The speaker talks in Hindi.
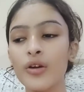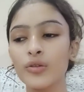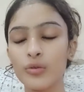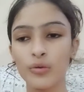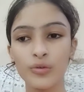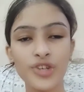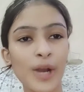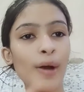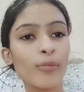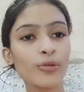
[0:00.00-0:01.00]
तो
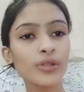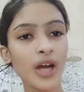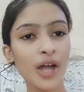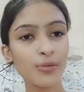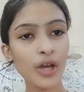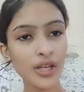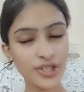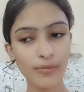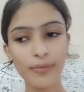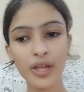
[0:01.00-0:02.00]
चलिए मैं आप लोग को दिखाती हूँ कि
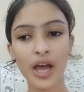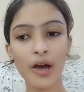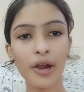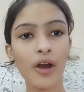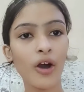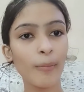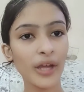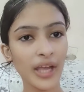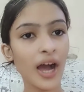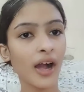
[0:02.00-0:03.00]
किचन में भी क्या हो रहा है और मैं
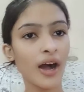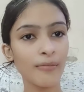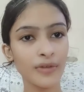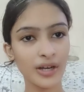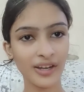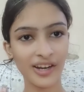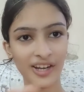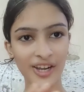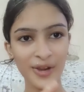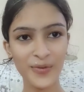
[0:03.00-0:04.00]
क्या काम करने
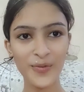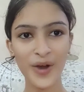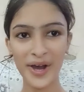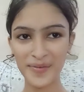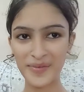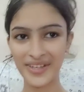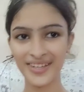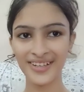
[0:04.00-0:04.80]
लगी हूँ अभी